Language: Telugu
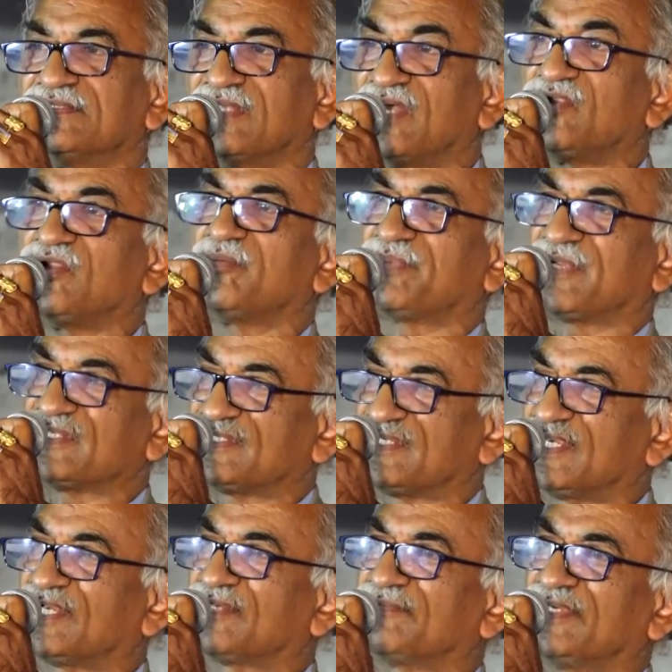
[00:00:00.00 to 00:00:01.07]
దానిలో
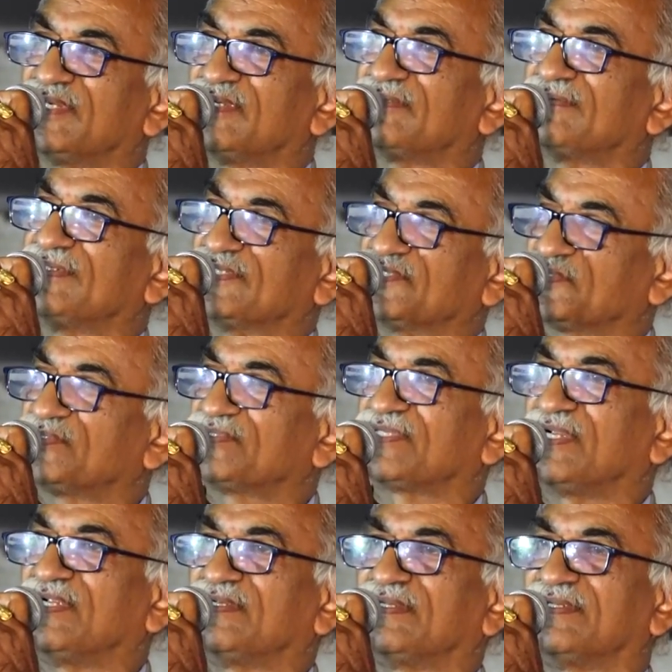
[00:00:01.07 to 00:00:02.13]
ప్రత్యేకమైనటువంటి
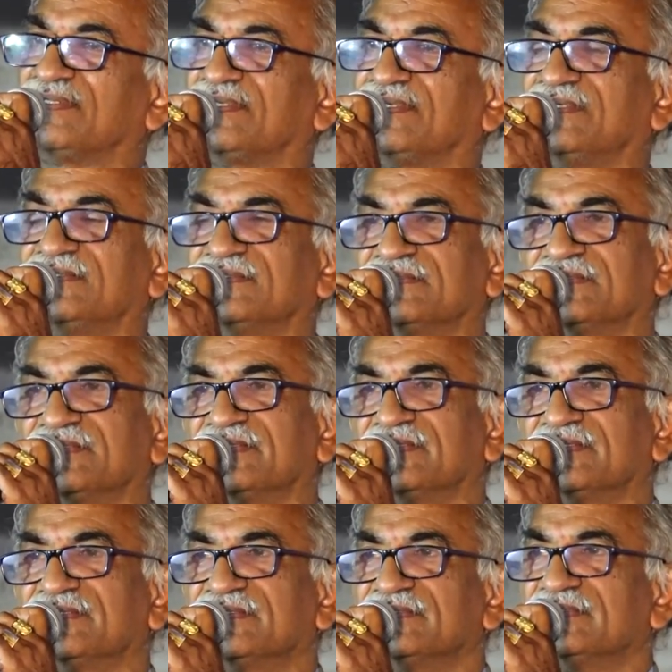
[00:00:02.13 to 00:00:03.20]
సూచన ఏంటంటే
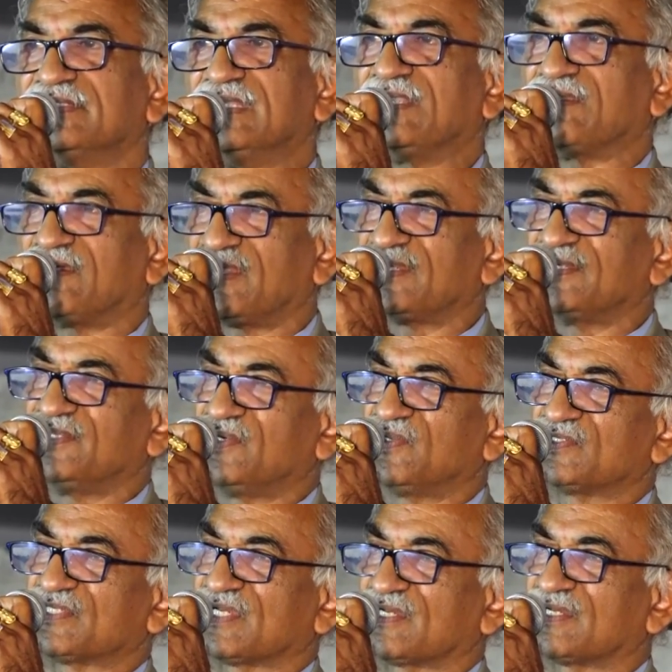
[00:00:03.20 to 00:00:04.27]
ఈ
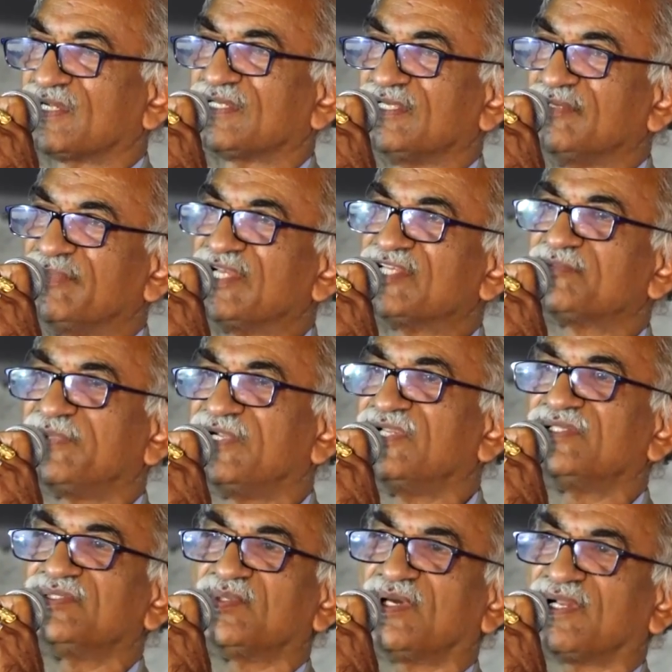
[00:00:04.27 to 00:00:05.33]
కాలనీలో చక్కటి ఇమేజ్
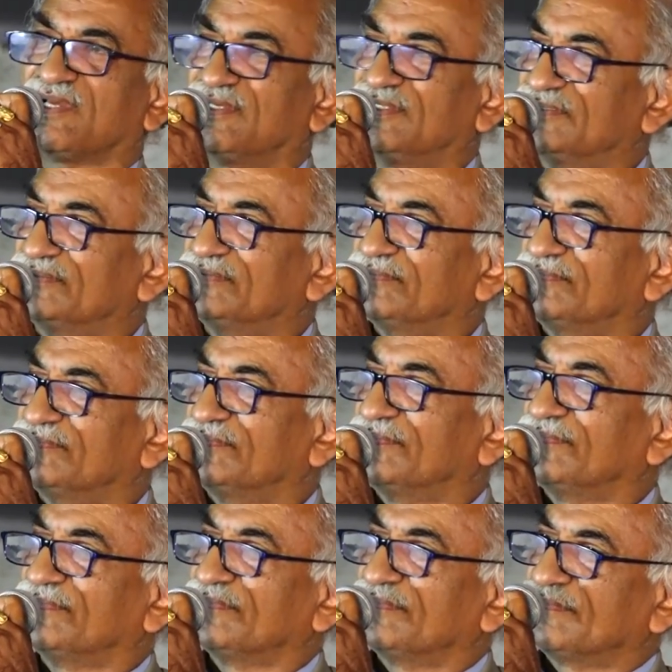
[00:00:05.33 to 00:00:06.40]
బిల్డింగ్ ద్వారా
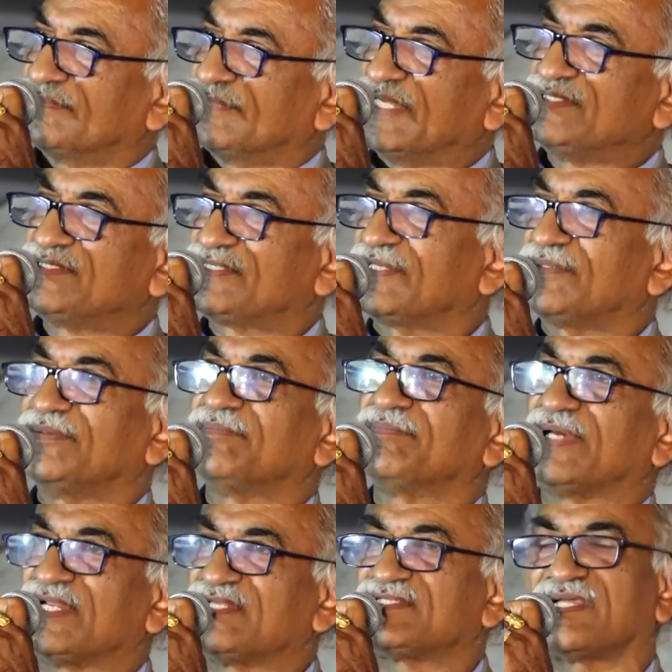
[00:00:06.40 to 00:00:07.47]
మంచి
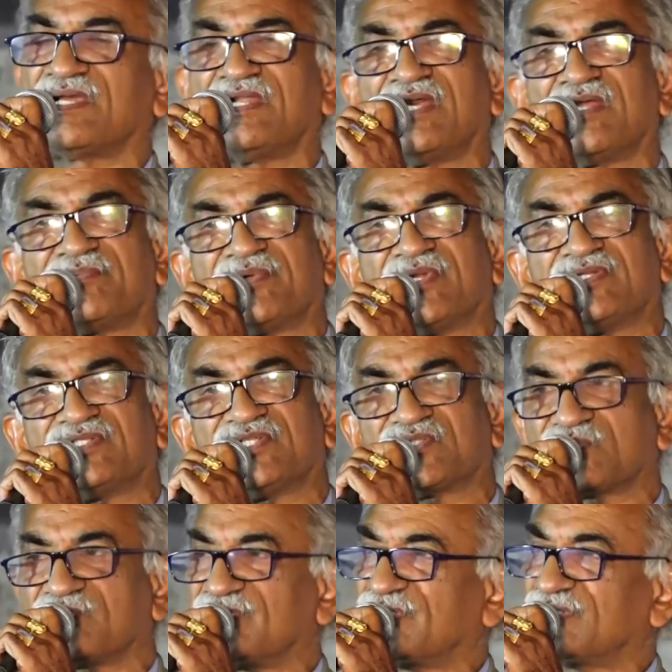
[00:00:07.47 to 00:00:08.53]
పరిచయాలు ఏర్పాటు
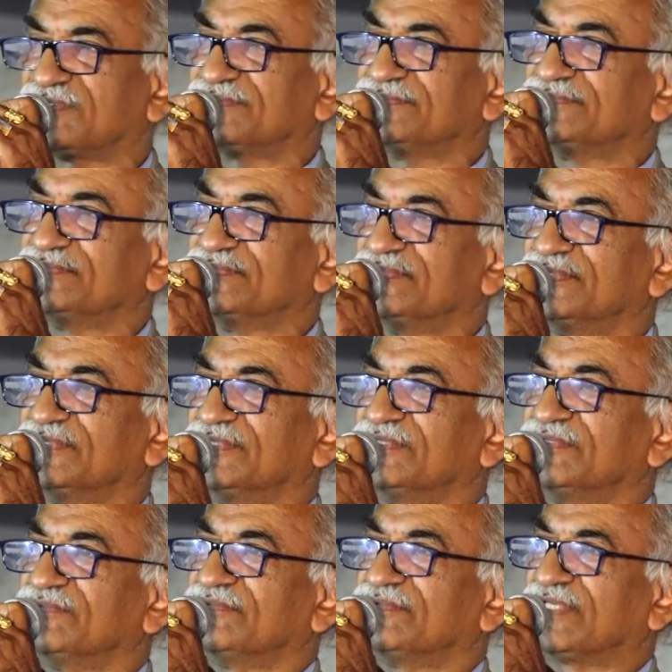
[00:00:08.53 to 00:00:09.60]
చేసుకున్నారు
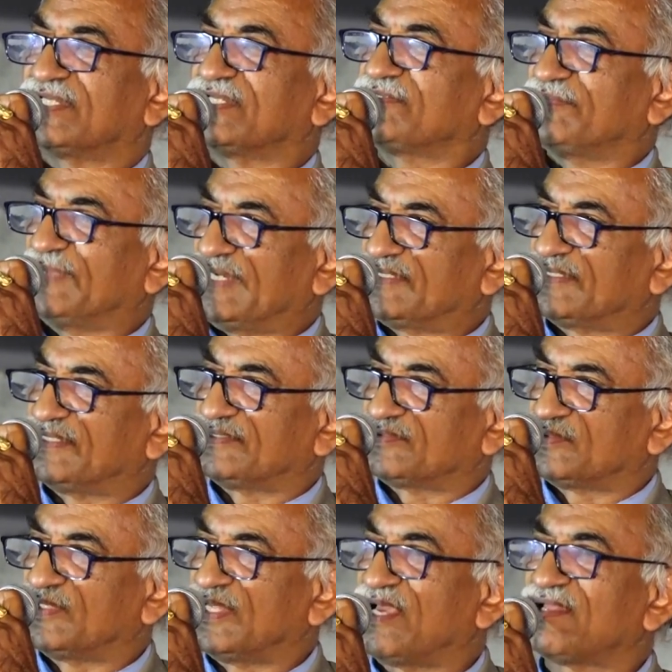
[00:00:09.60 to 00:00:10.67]
ఫర్ దట్ మ్యాటర్
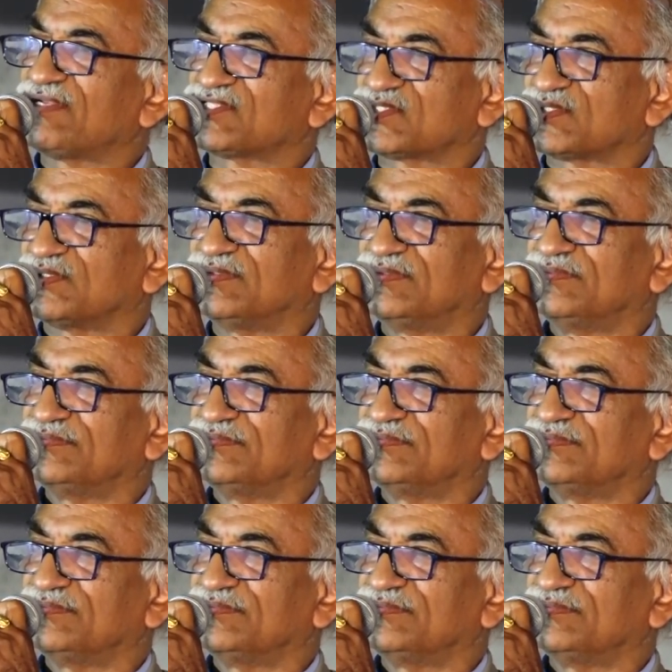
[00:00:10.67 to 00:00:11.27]
టుడే ఆల్సో